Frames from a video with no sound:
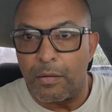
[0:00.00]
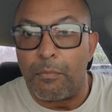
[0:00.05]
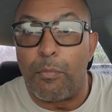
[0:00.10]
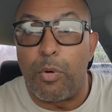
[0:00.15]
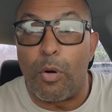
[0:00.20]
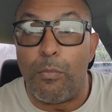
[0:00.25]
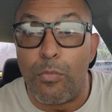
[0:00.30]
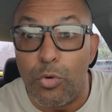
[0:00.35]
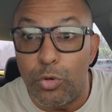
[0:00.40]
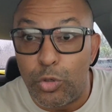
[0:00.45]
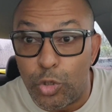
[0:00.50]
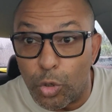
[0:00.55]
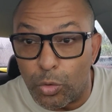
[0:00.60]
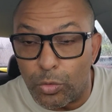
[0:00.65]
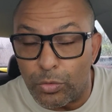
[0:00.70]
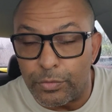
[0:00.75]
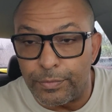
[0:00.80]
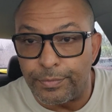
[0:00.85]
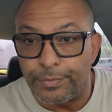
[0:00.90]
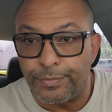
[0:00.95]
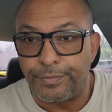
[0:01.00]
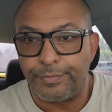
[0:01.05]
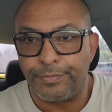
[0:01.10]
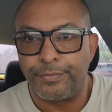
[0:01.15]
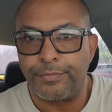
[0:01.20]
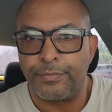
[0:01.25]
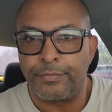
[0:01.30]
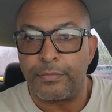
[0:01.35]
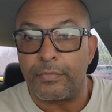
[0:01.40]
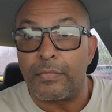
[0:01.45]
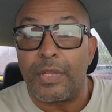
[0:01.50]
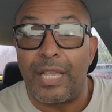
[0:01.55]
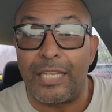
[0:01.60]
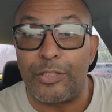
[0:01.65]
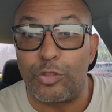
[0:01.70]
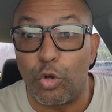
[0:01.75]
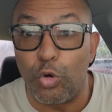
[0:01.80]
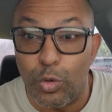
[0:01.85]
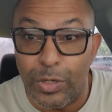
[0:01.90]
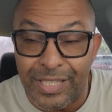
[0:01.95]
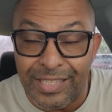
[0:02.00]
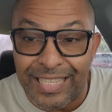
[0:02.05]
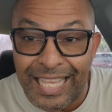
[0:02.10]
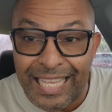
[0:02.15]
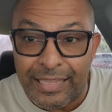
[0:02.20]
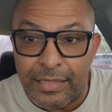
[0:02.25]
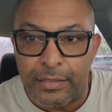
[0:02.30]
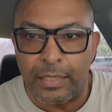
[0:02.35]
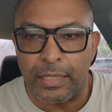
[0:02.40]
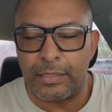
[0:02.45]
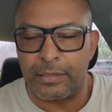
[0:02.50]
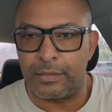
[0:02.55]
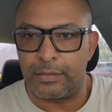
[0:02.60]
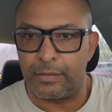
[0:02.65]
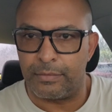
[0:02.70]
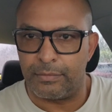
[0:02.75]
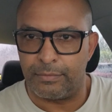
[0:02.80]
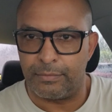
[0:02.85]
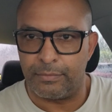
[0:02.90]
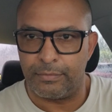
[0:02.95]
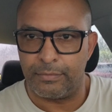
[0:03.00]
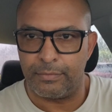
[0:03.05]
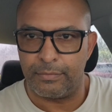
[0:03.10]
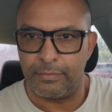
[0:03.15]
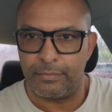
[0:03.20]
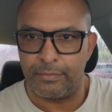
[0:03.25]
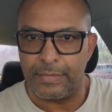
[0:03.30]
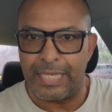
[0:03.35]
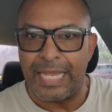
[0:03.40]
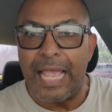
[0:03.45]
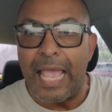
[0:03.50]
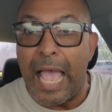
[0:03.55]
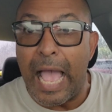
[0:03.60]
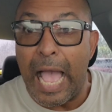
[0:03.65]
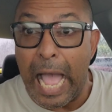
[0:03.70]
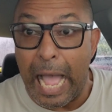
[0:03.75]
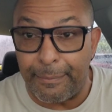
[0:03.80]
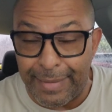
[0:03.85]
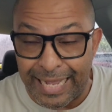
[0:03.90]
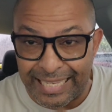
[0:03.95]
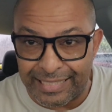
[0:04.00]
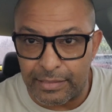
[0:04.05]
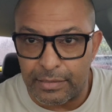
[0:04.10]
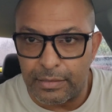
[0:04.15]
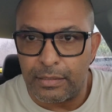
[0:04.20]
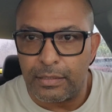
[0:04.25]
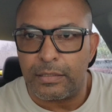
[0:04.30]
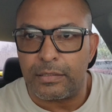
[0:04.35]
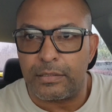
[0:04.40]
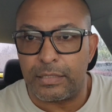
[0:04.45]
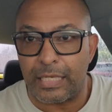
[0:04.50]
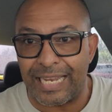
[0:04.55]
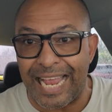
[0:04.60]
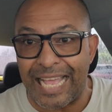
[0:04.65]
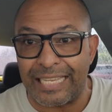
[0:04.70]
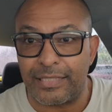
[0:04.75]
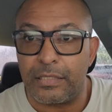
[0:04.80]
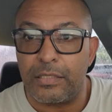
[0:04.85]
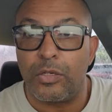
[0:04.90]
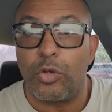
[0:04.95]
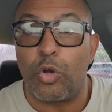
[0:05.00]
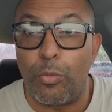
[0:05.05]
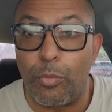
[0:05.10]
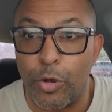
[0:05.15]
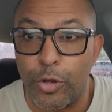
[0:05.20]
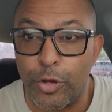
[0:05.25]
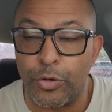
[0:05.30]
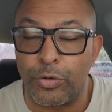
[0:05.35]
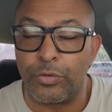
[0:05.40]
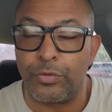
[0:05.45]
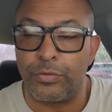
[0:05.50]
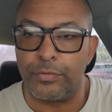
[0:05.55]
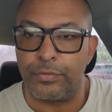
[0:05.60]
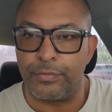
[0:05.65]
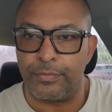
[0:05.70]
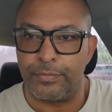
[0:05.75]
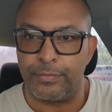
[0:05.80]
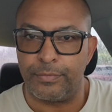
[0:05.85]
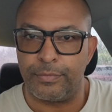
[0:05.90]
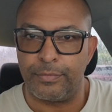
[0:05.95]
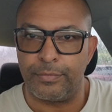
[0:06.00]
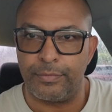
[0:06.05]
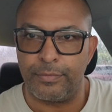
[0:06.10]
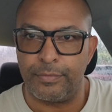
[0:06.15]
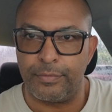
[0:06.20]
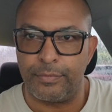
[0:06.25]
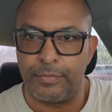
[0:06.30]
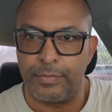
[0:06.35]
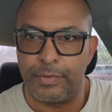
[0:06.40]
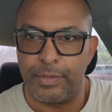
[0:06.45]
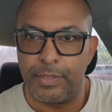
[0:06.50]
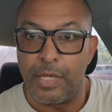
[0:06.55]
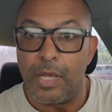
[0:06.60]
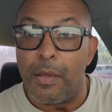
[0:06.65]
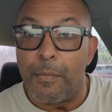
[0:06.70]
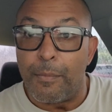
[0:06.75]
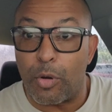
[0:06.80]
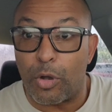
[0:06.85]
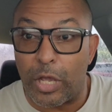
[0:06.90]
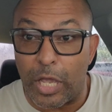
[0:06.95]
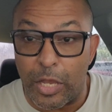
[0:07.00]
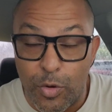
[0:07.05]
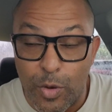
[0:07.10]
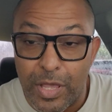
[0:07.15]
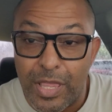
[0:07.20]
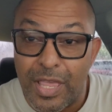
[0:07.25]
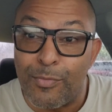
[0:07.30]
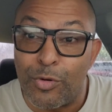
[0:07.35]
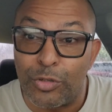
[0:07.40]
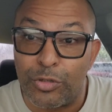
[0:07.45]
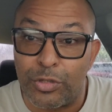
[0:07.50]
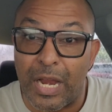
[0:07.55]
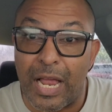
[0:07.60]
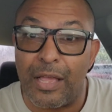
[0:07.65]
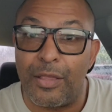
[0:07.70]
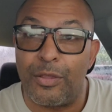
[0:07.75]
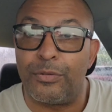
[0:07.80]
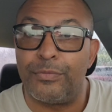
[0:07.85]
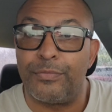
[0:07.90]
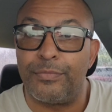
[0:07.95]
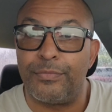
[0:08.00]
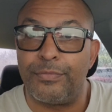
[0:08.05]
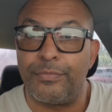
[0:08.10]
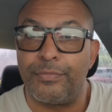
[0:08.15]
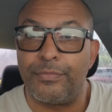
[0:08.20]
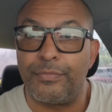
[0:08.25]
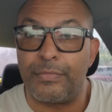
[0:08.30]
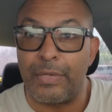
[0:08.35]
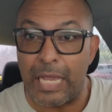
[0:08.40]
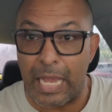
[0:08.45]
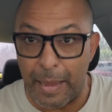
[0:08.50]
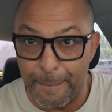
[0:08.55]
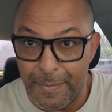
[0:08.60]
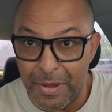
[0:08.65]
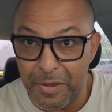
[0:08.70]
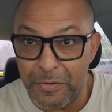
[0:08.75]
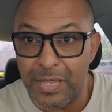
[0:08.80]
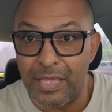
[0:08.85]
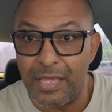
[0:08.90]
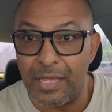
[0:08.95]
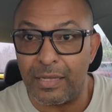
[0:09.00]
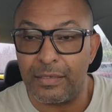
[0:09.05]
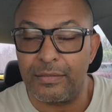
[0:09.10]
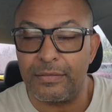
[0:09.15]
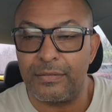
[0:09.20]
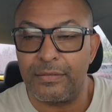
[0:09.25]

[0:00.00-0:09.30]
Por mucho que tú lo intentes, jamás serás como yo. Porque yo he demostrado en mi vida